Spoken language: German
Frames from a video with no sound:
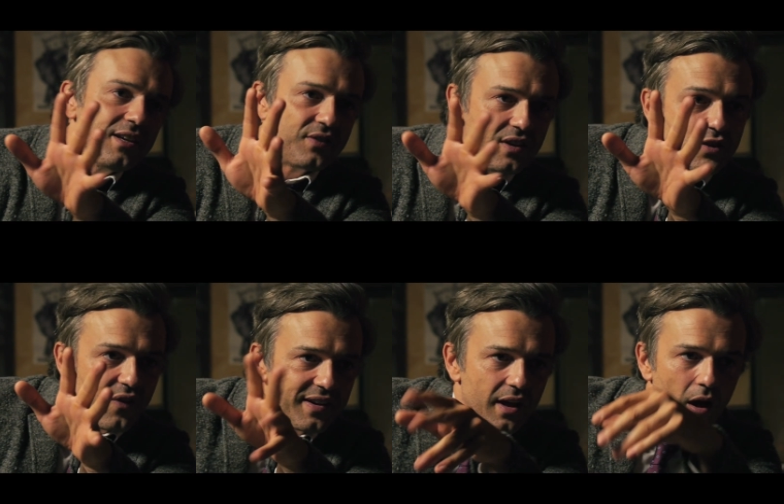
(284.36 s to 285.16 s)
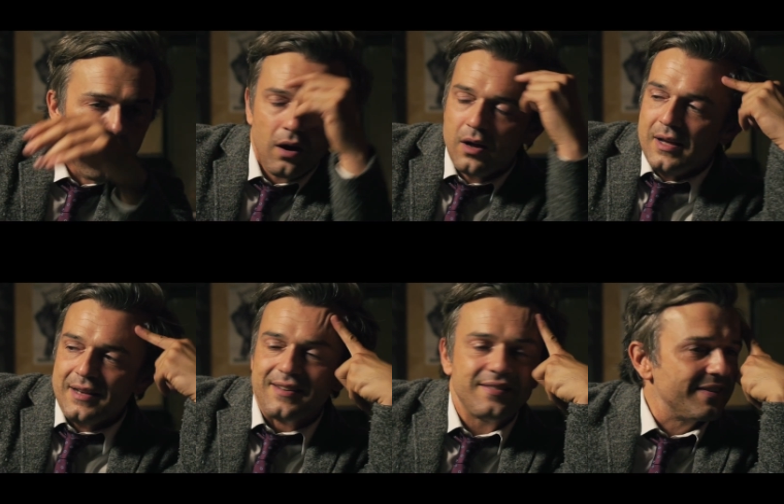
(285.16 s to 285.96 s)
nie gesehen, ich war da.
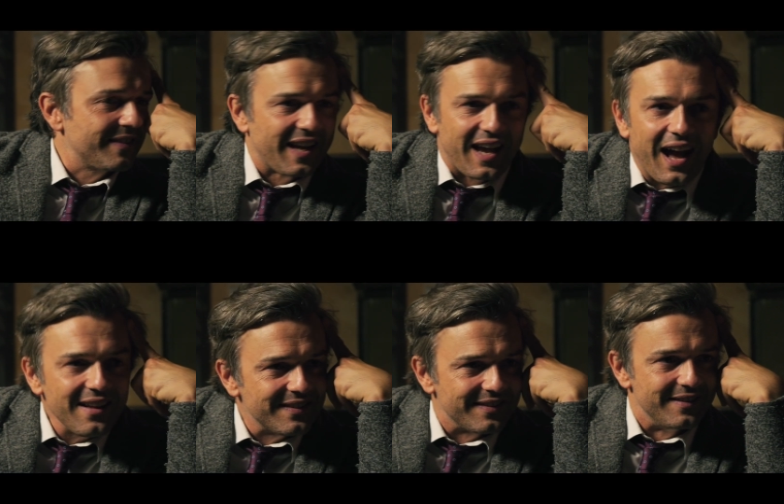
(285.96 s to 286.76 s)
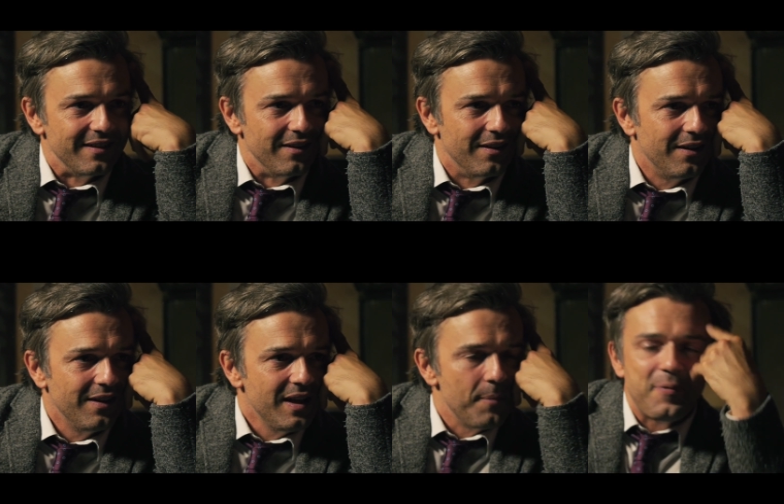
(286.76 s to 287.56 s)
Das ist das Krasseste.
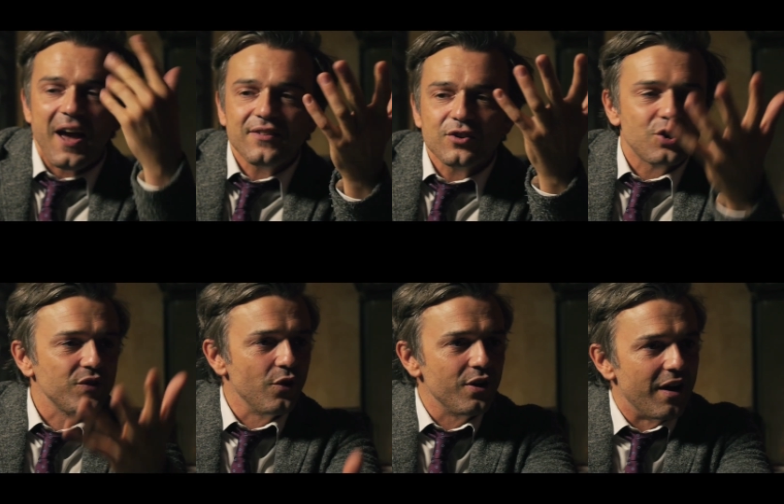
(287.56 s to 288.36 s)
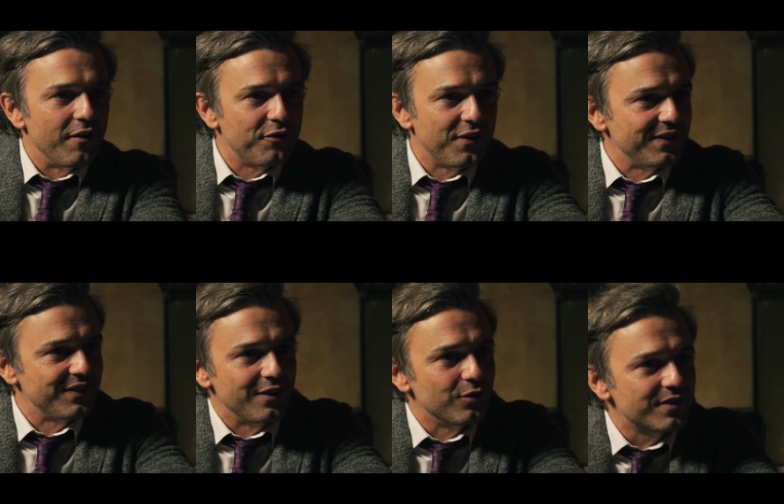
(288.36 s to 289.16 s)
Persisches
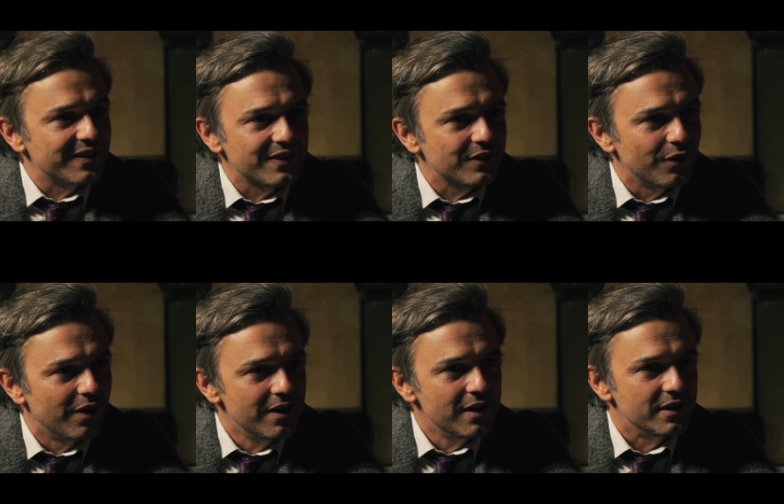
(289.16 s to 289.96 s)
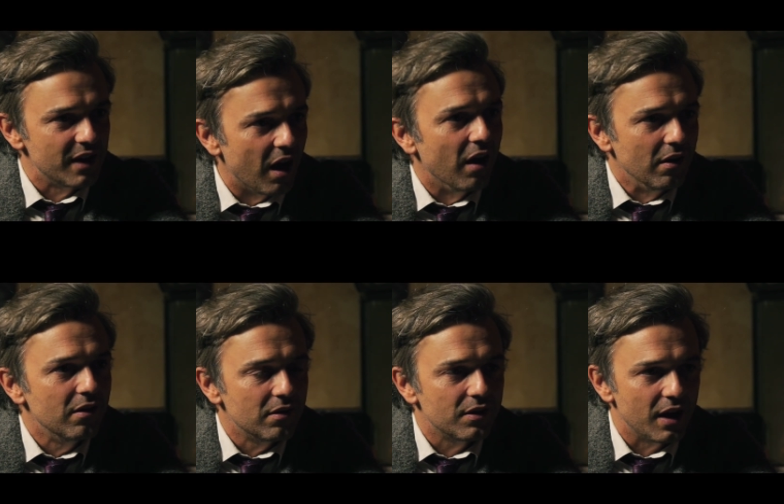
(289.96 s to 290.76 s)
Neujahrsfest. Also das, heftig, ist, ne? Ja,
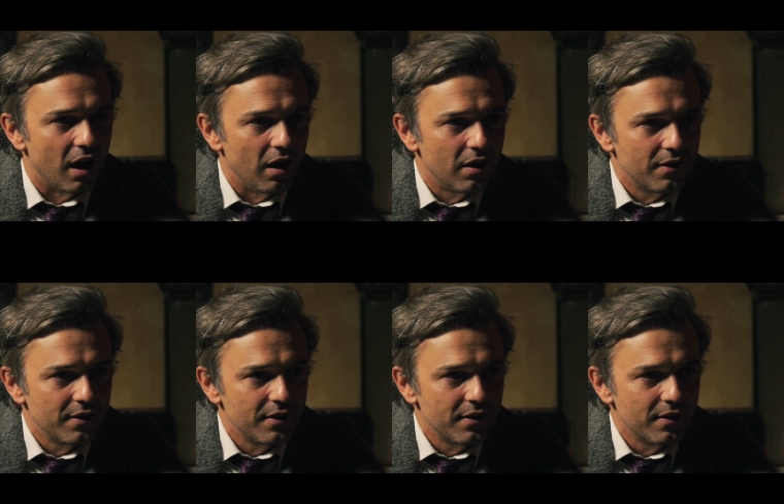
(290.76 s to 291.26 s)
mhm. ja.